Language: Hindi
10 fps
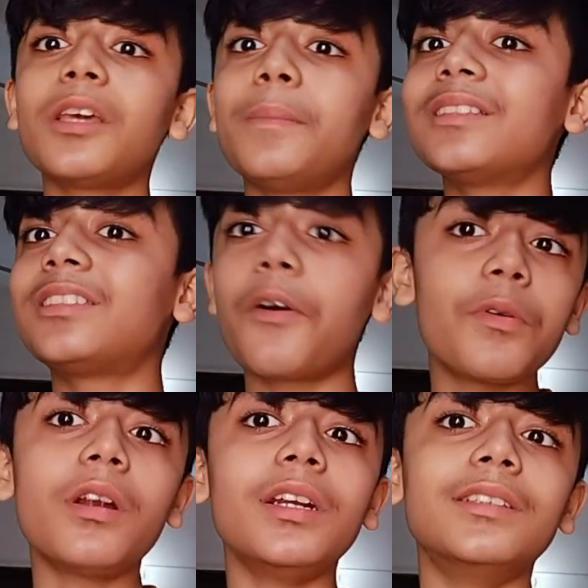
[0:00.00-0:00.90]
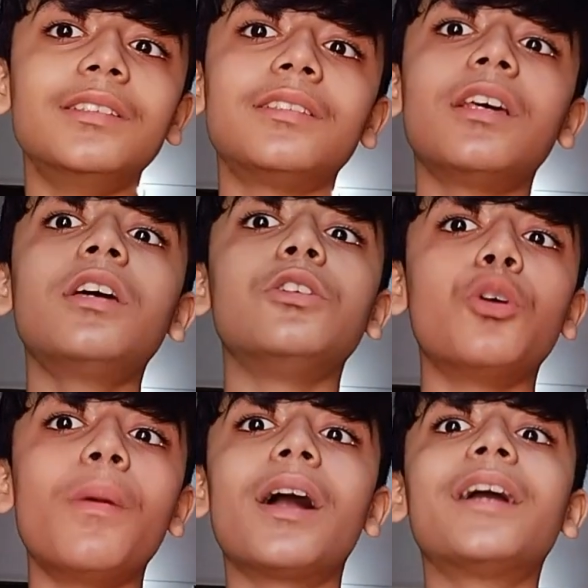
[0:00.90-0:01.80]
इसके पीछे सेवरल रीजंस हैं जो
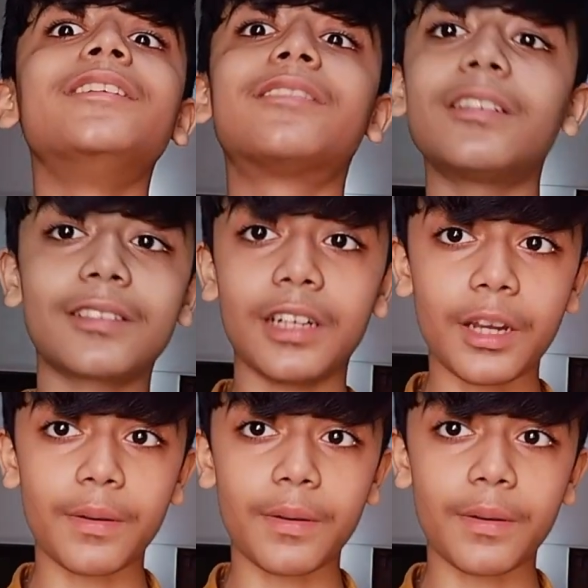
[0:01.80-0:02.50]
मैं आगे डिस्कस करने